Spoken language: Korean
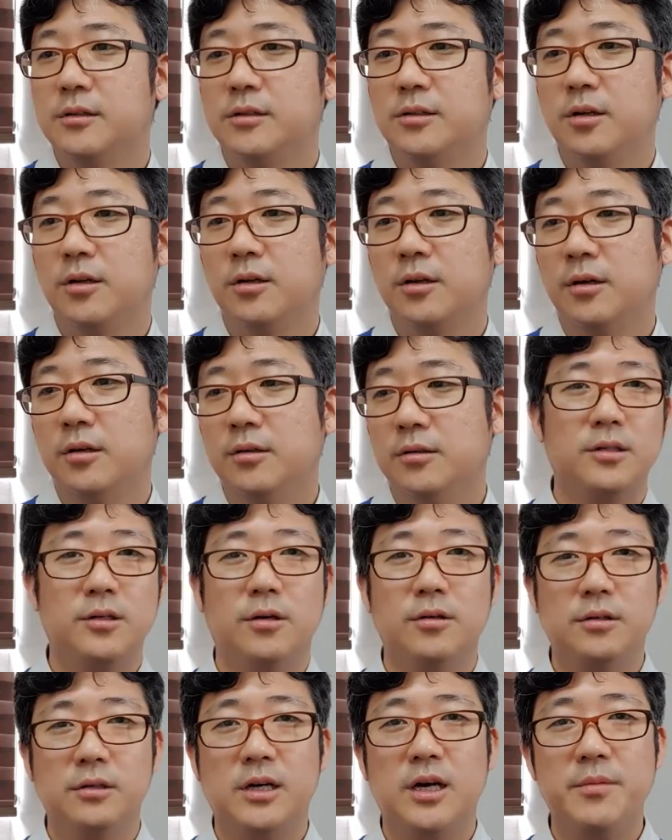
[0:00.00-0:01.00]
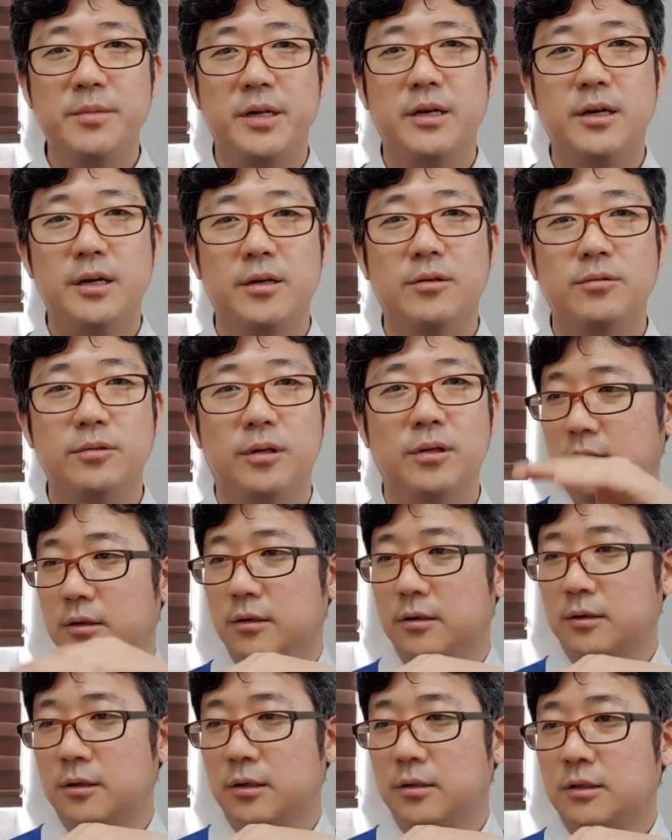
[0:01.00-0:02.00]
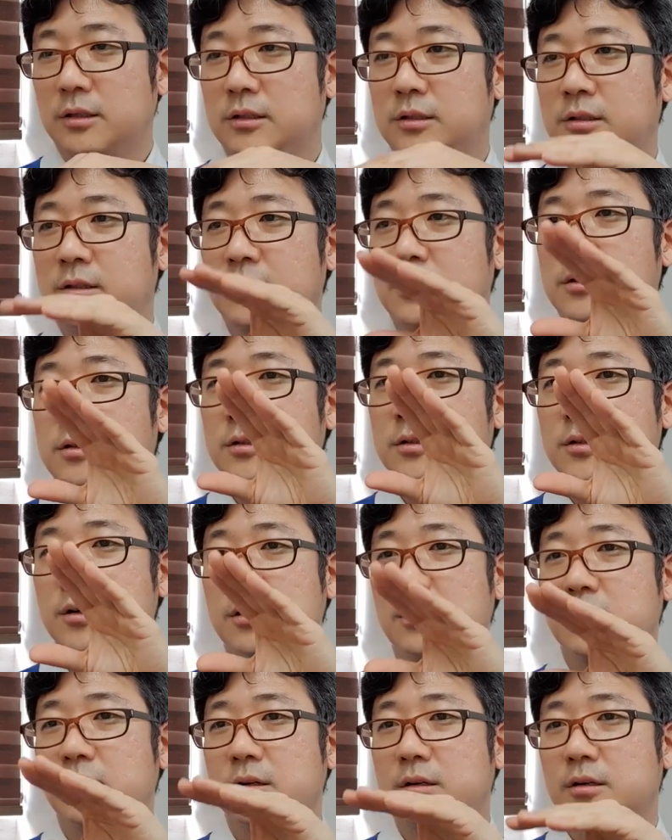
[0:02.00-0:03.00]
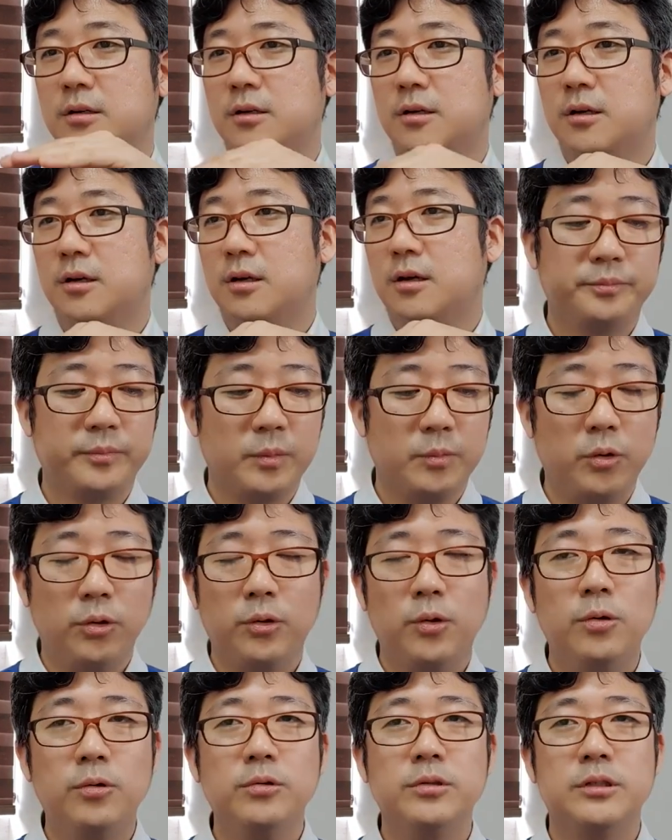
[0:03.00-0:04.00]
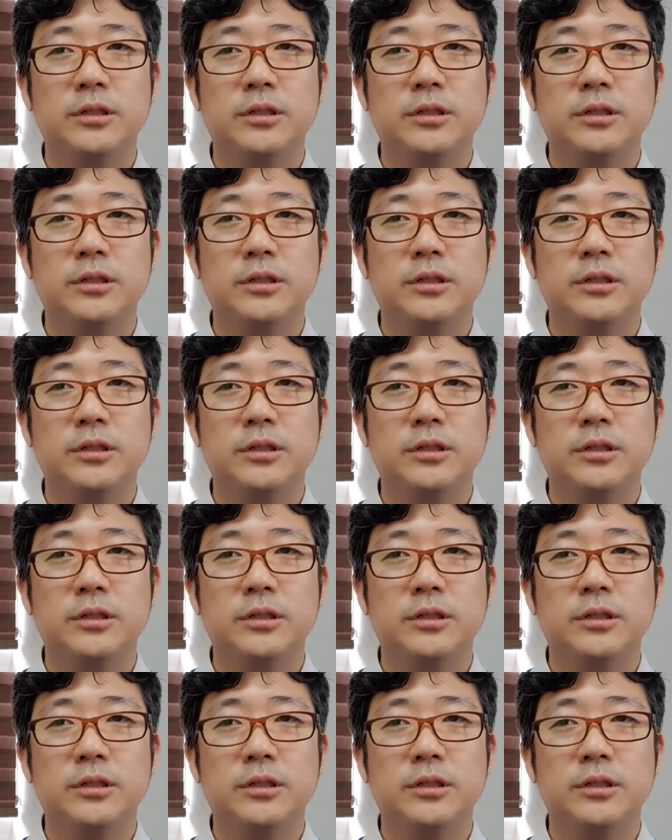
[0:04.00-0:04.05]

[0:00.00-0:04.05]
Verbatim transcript: 써서 저를 카메라라고 이렇게 틸트를 쓰죠 보통은